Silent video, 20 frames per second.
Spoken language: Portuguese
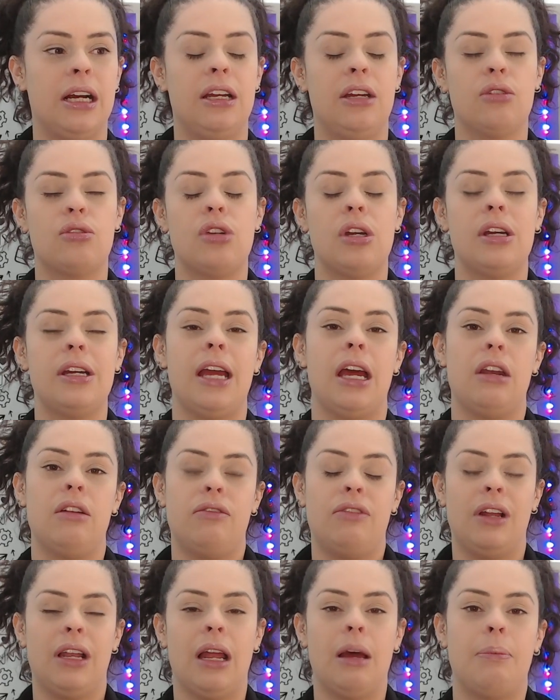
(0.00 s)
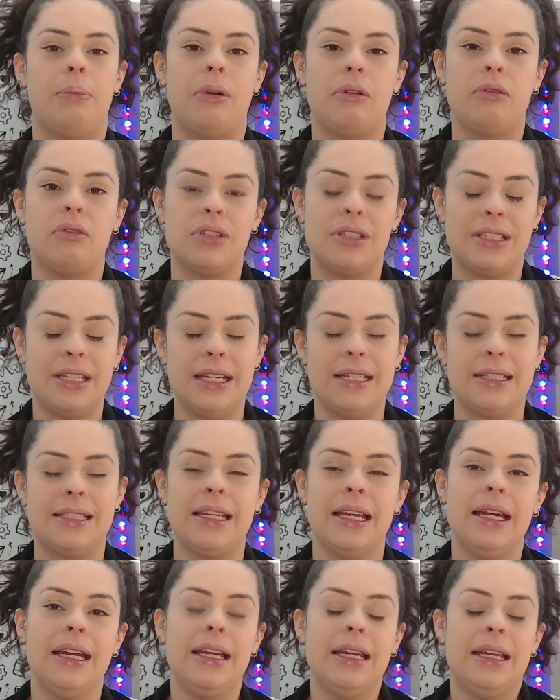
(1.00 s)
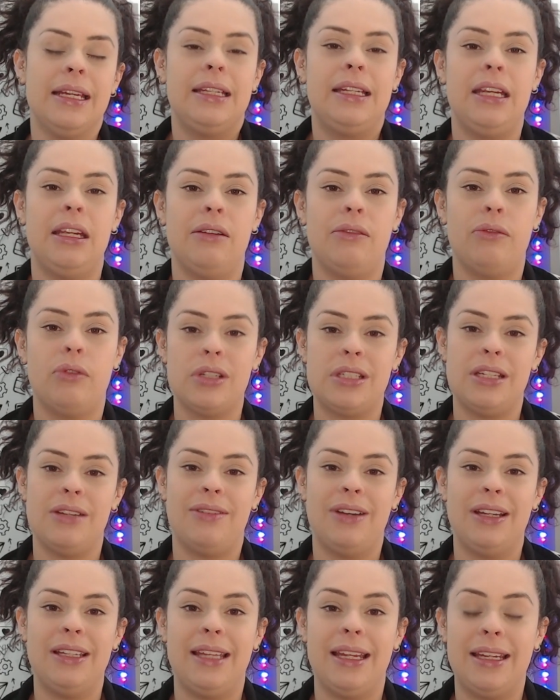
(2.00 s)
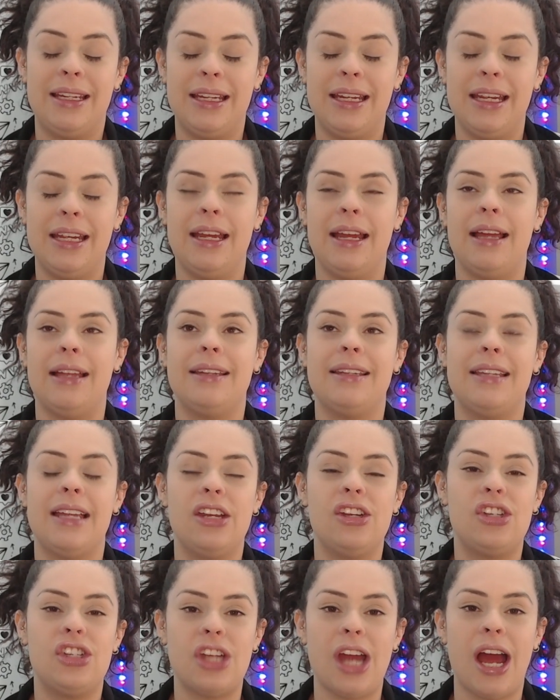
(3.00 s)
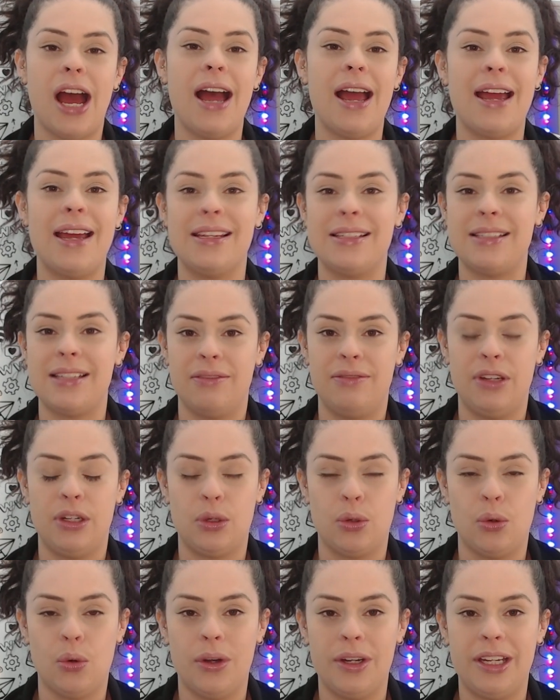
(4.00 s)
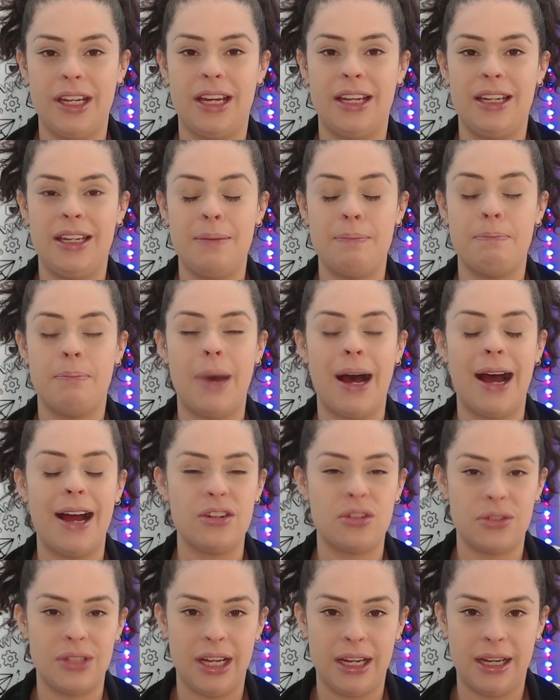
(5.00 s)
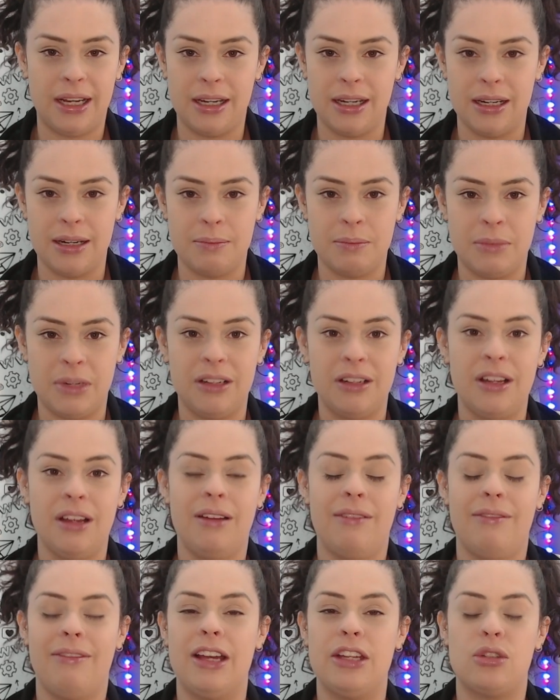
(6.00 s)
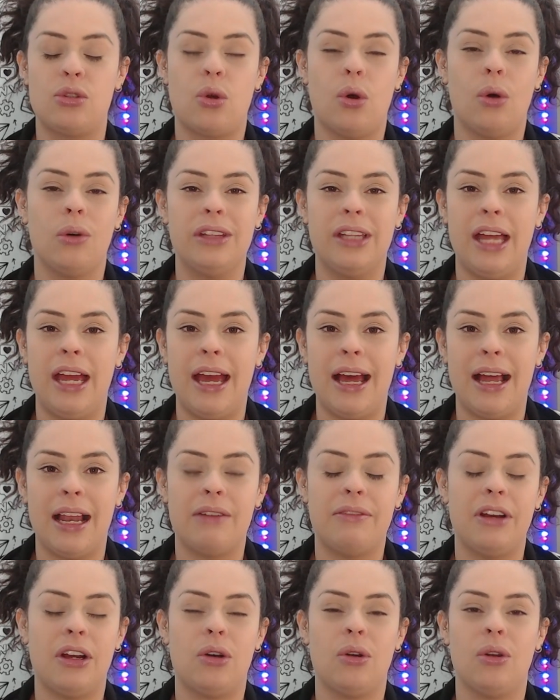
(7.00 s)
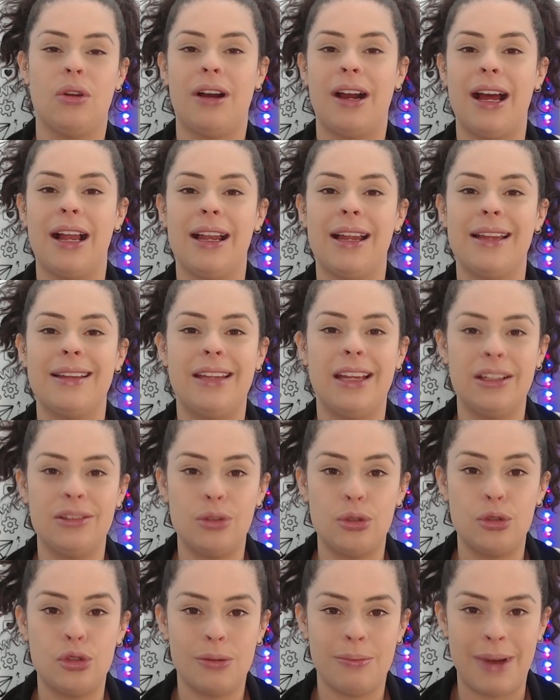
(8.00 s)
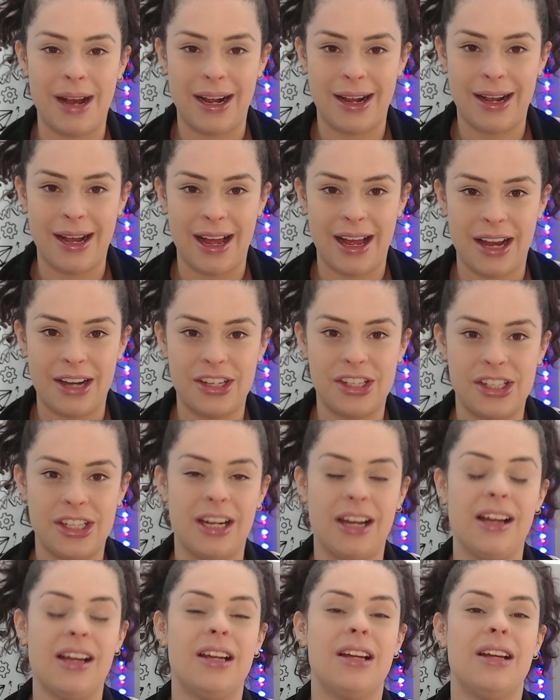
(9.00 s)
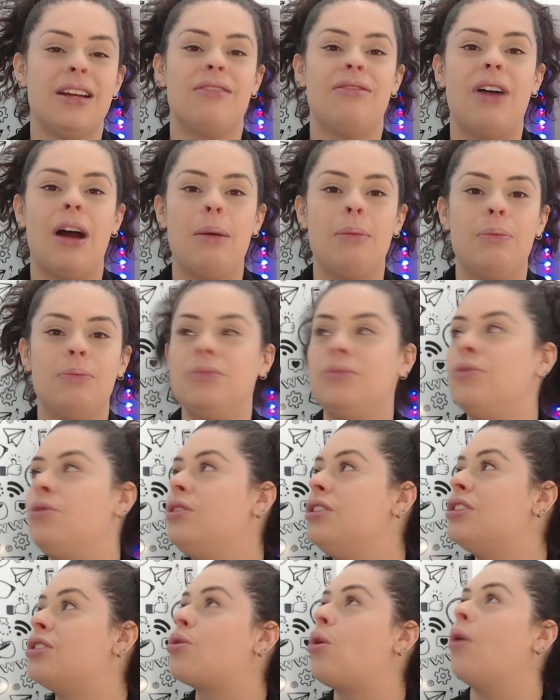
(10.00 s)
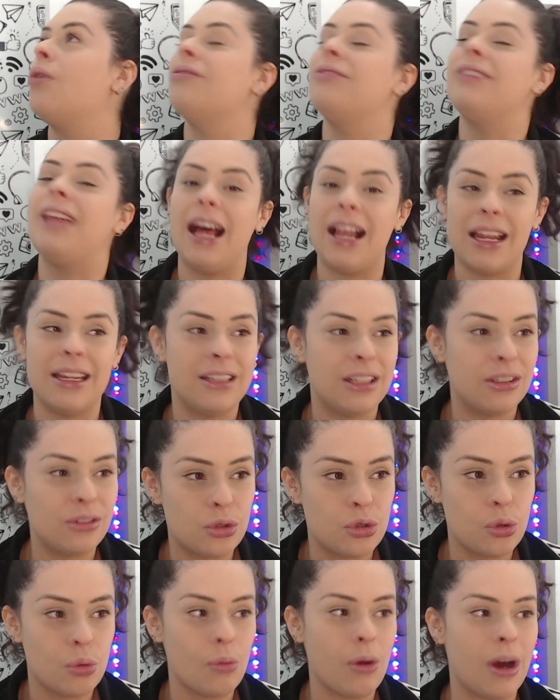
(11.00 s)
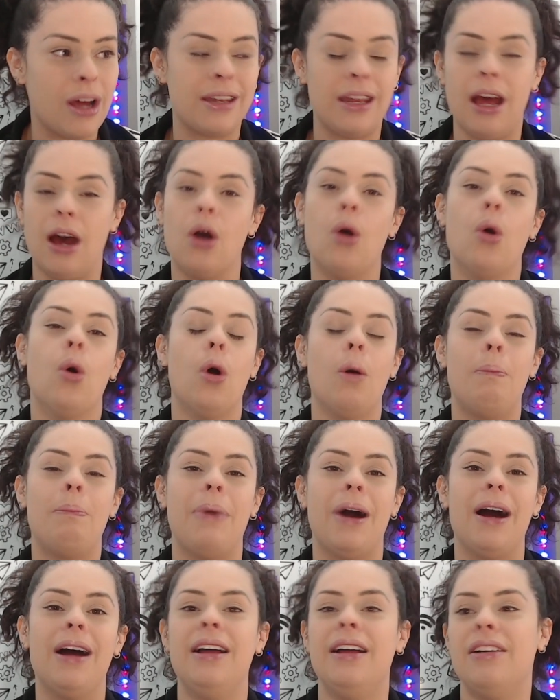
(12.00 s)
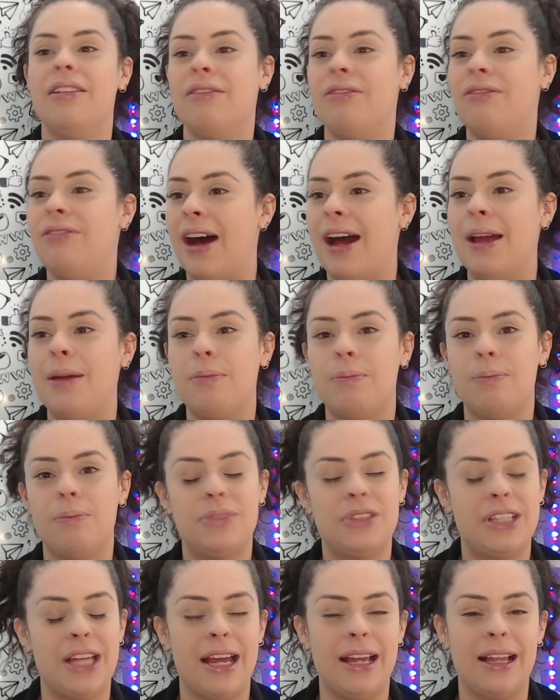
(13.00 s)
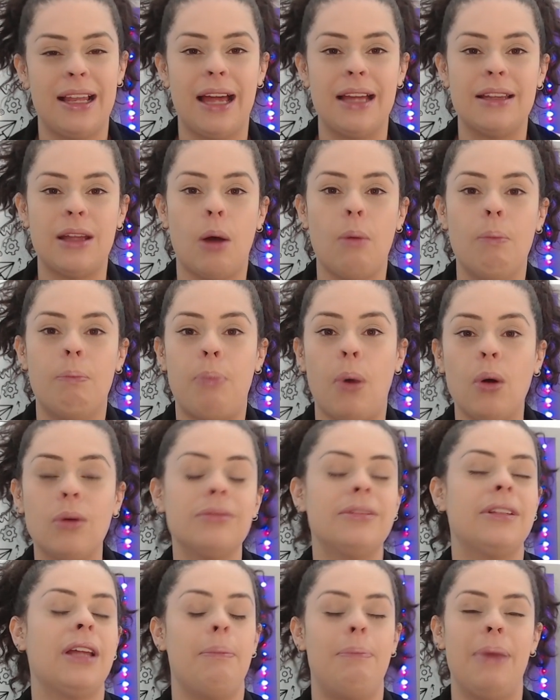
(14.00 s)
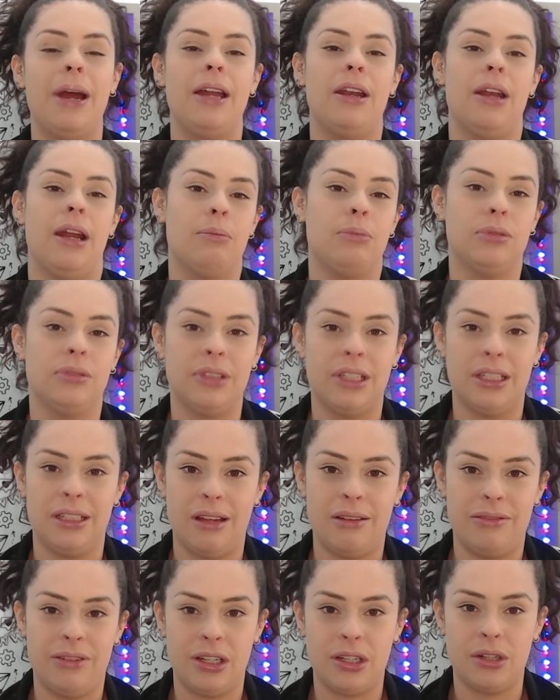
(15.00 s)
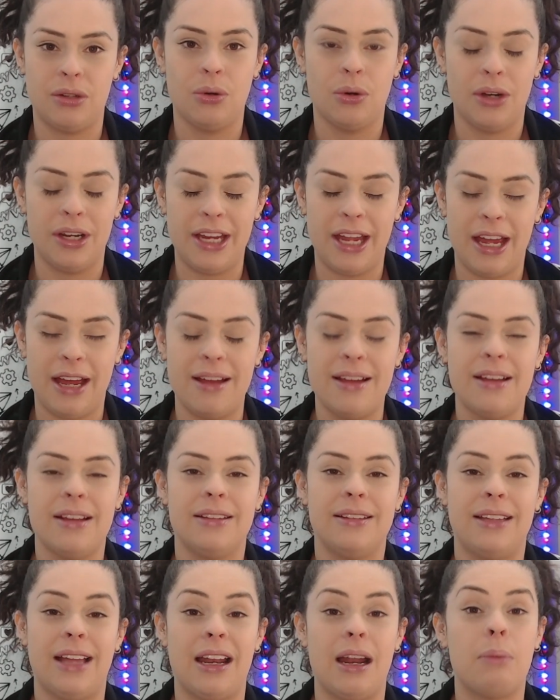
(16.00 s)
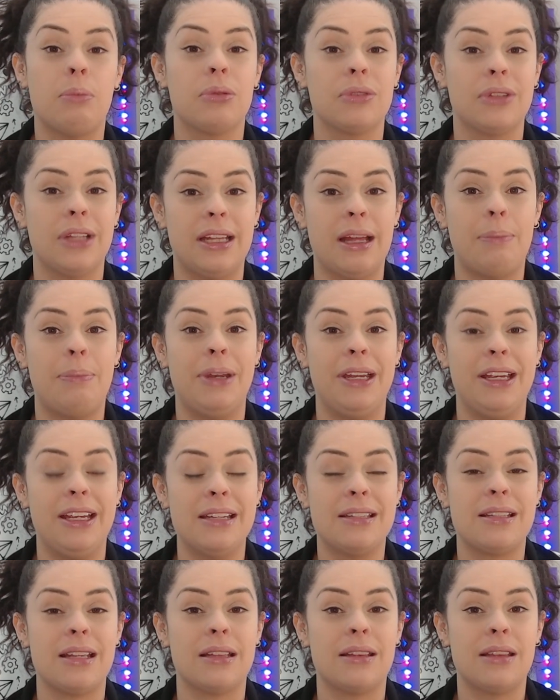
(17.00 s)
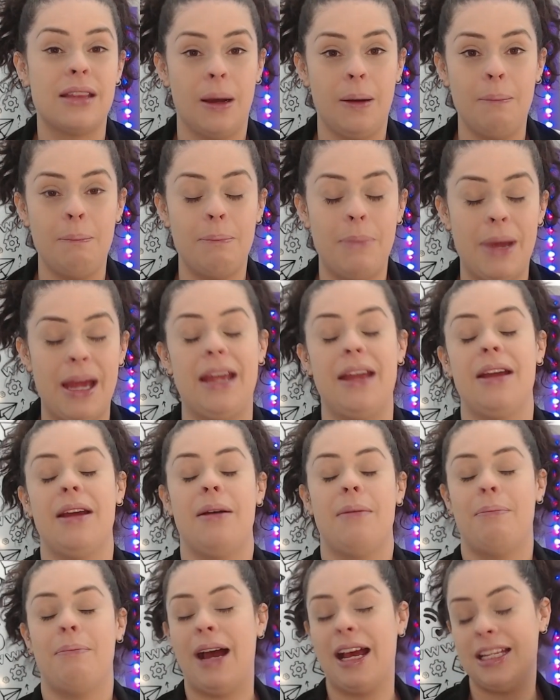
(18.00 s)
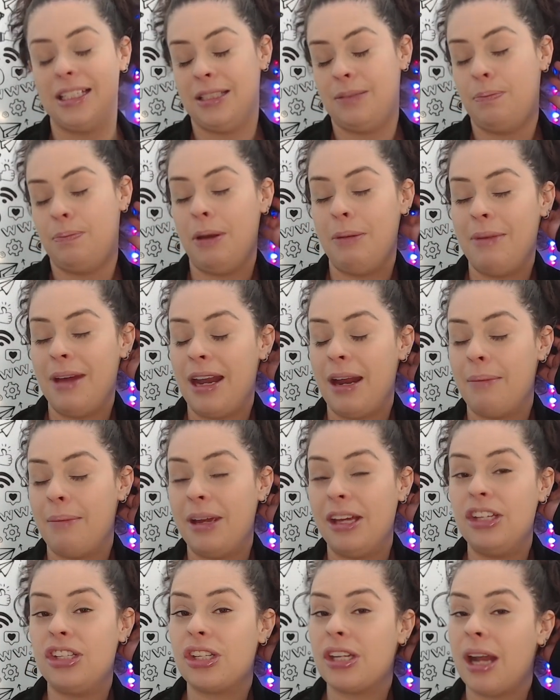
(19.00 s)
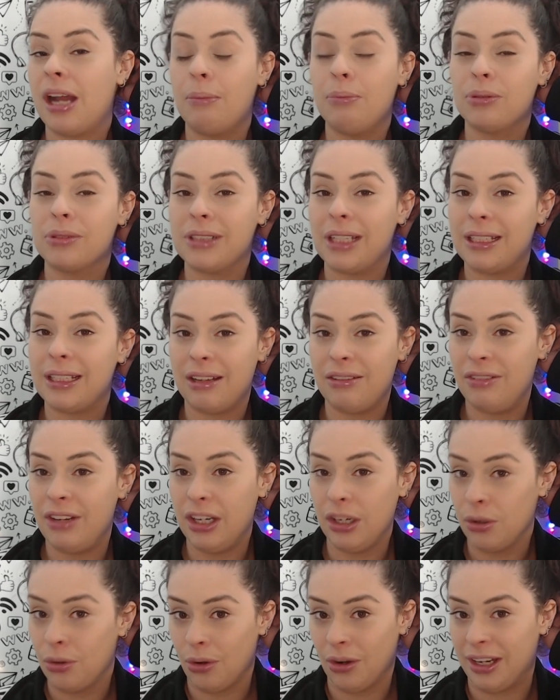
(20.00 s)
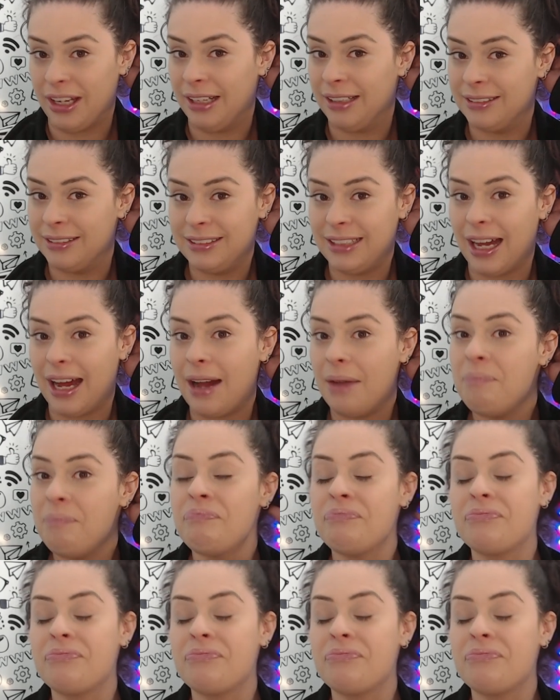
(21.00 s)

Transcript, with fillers: eu já quero falar para vocês que você vai ter que deixar essa vergonha aí embaixo da cama, vai esconder ela, vai colocar lá dentro de uma caixa, vai esconder ela dentro de um guarda-roupa, vai, sei lá, dar um pontapé na bunda da vergonha, tá? Na bunda da preguiça também, mas primeiramente na bunda da vergonha, tá?